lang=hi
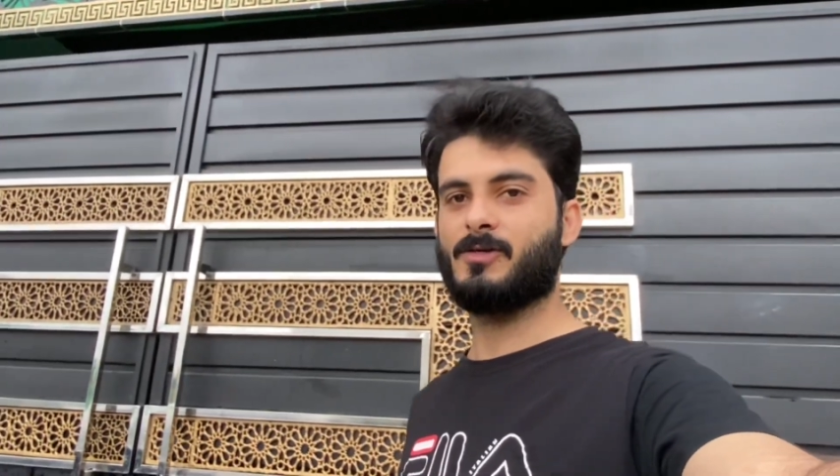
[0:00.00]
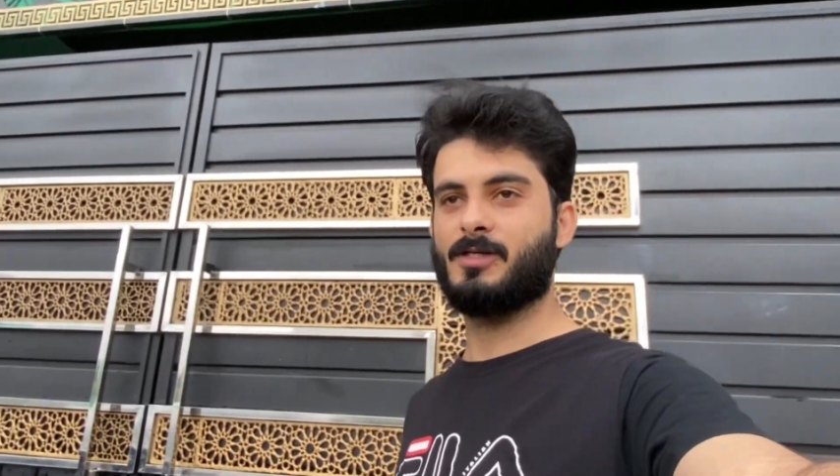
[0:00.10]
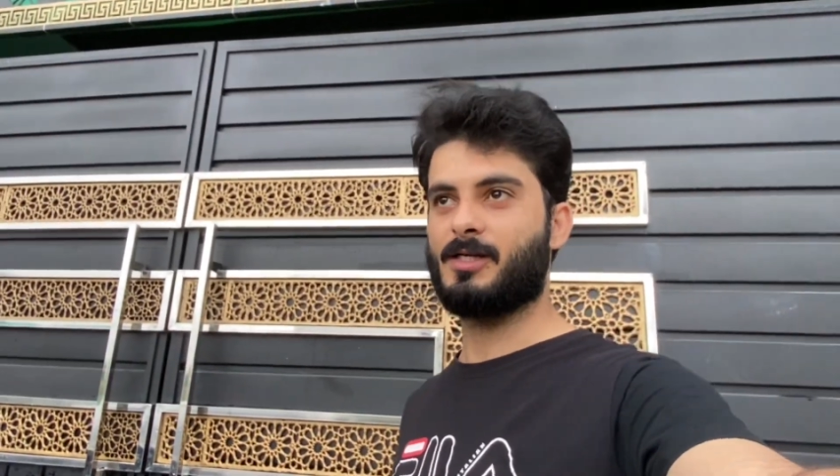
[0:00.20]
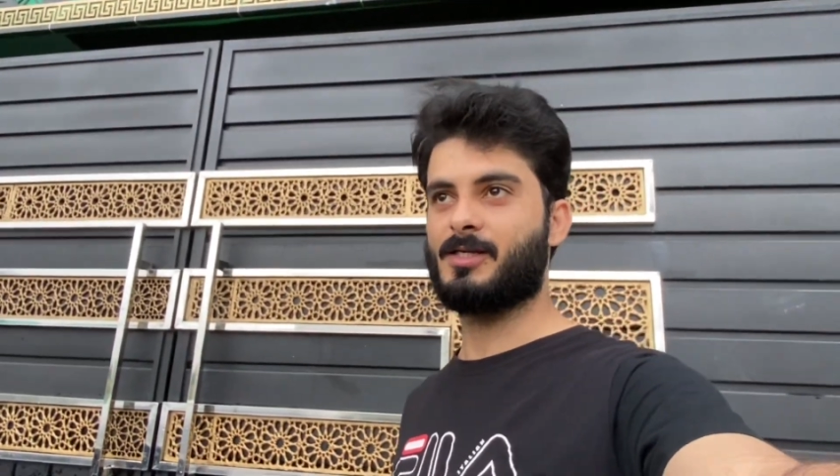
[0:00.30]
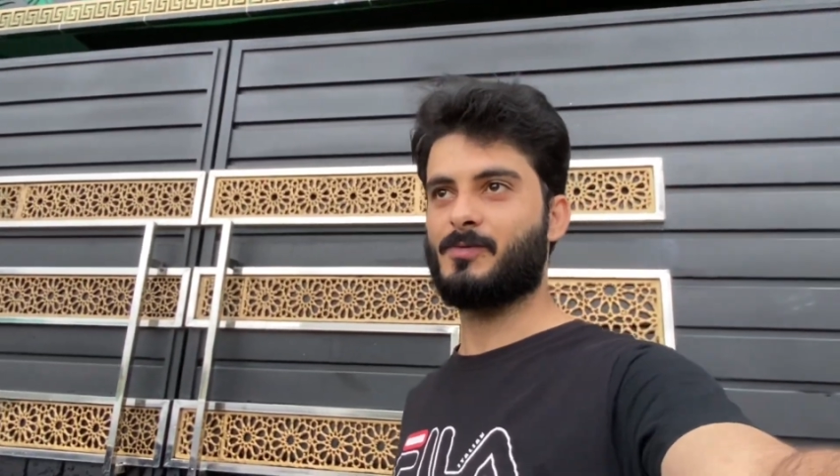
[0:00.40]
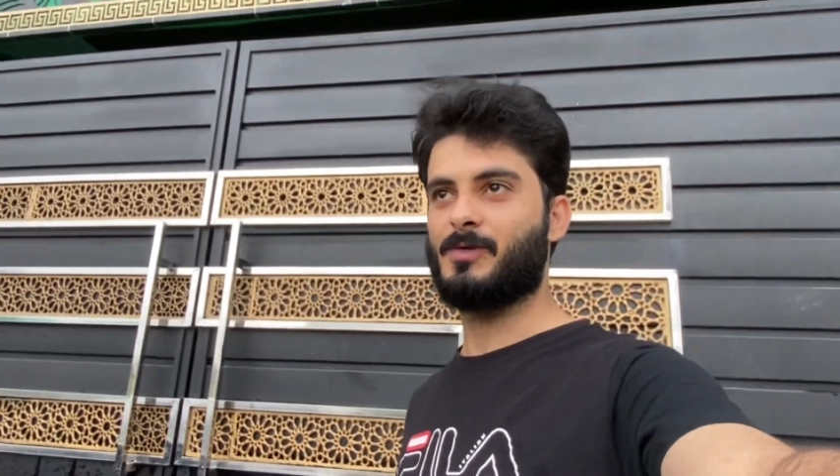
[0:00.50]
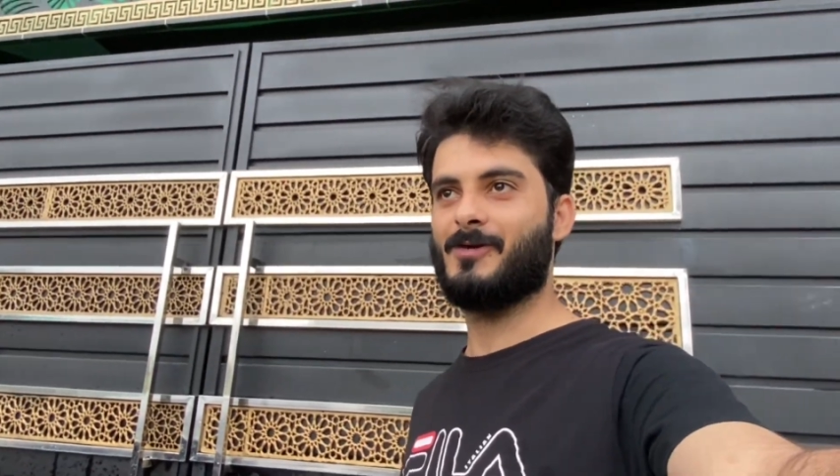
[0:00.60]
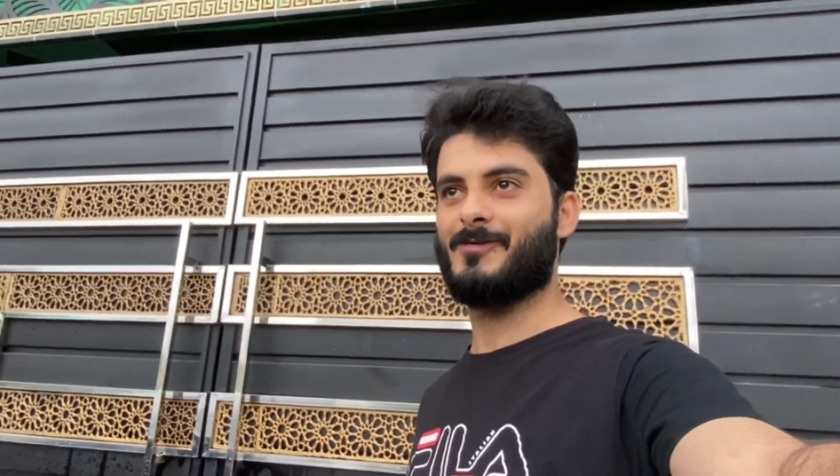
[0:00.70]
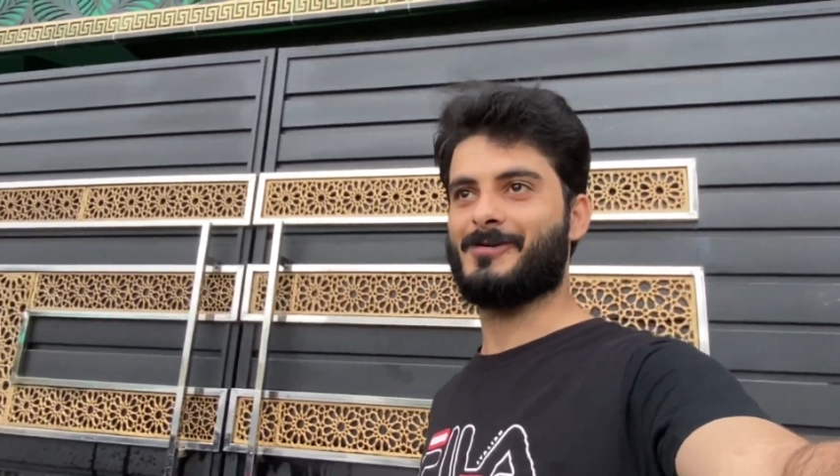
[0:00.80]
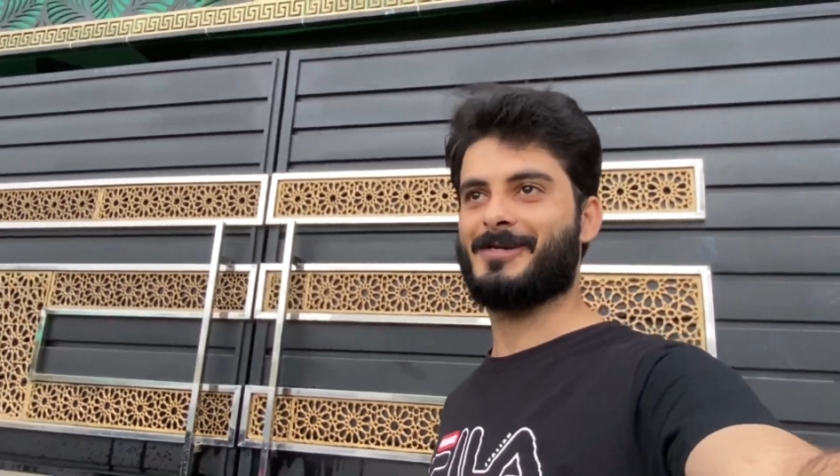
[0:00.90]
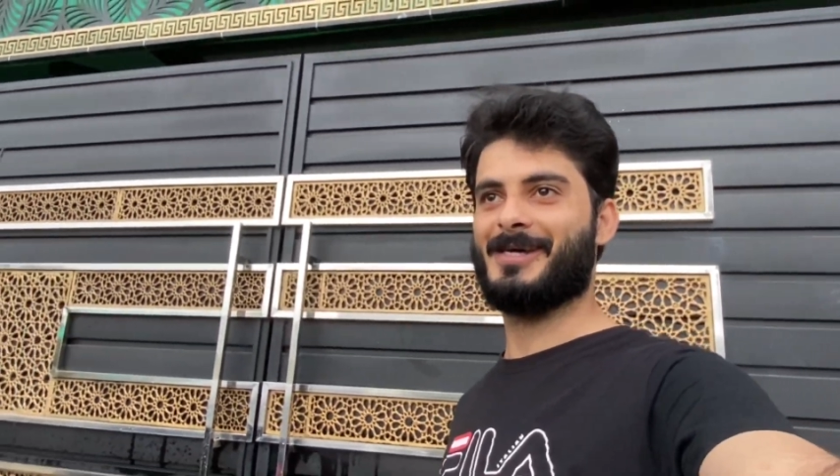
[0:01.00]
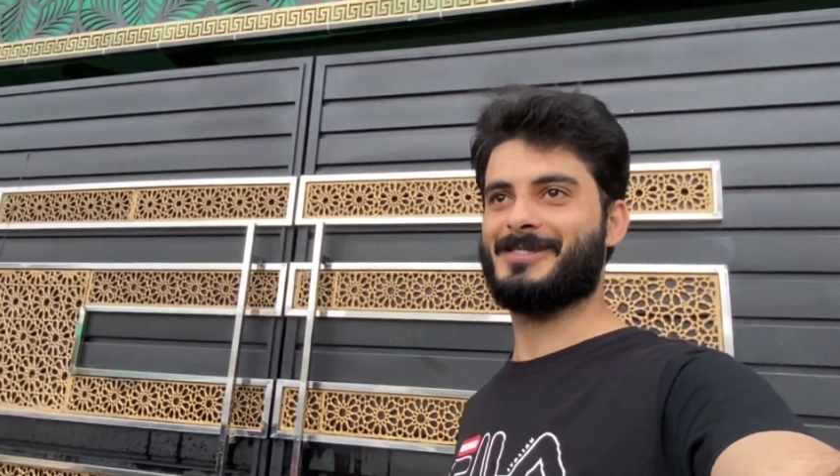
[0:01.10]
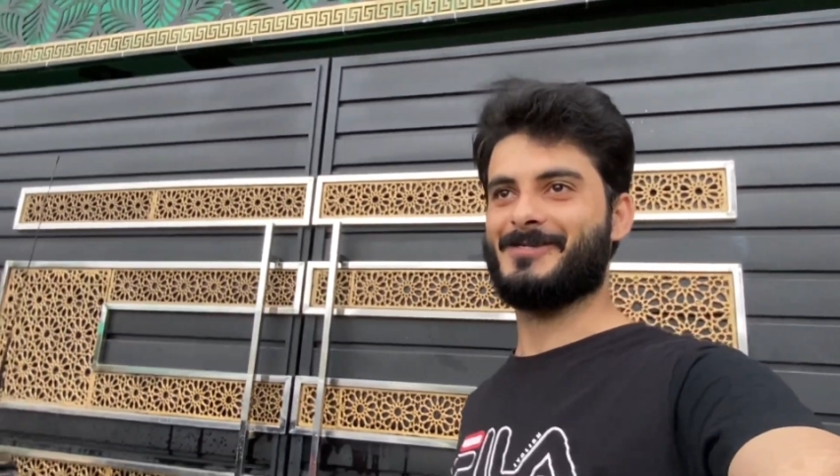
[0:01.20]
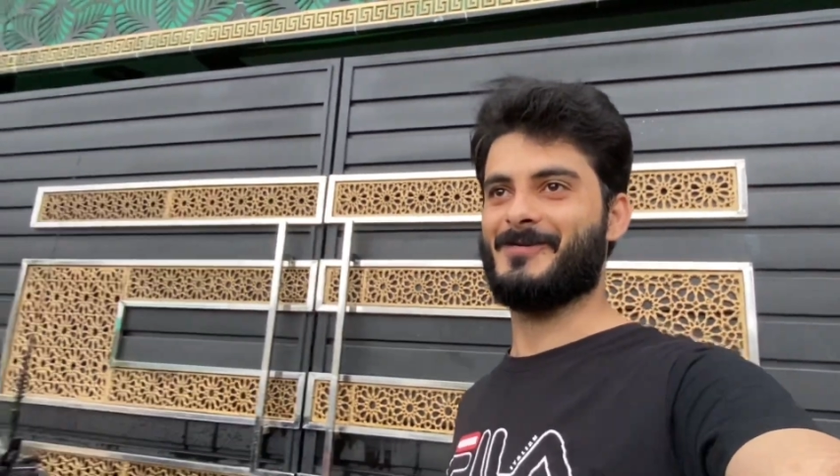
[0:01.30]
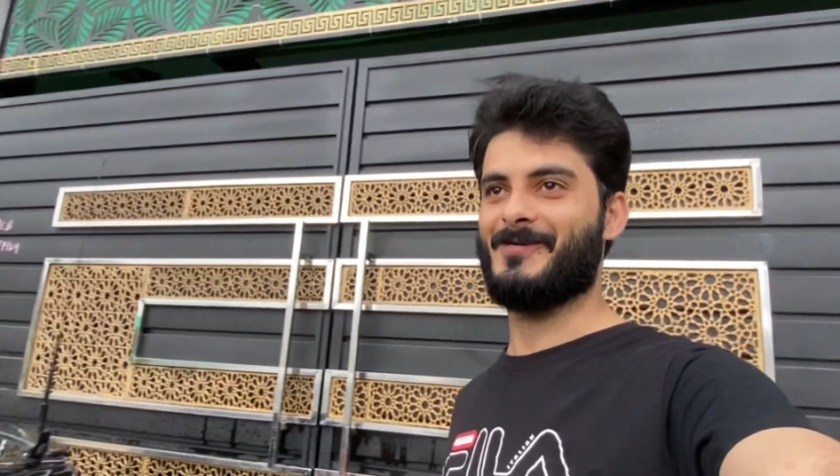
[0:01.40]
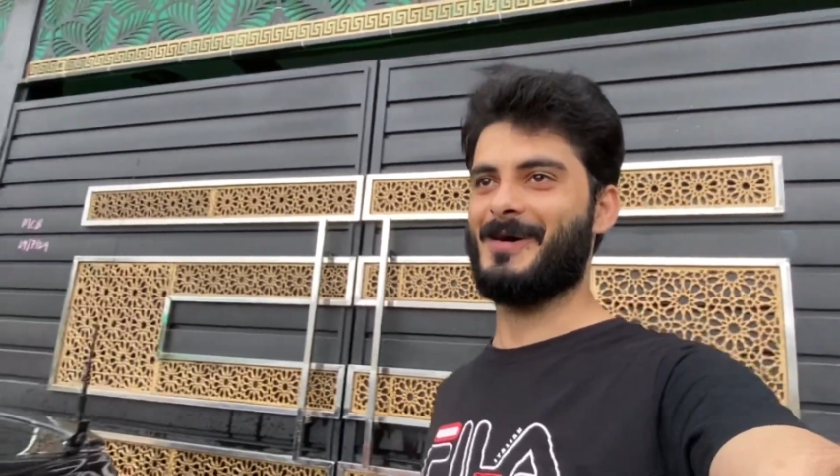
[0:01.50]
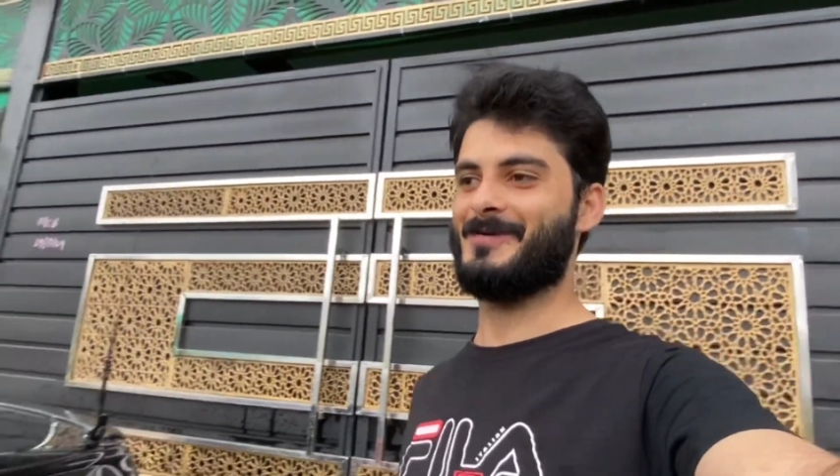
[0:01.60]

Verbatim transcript: टू अनदर व्लॉग और कैसे हो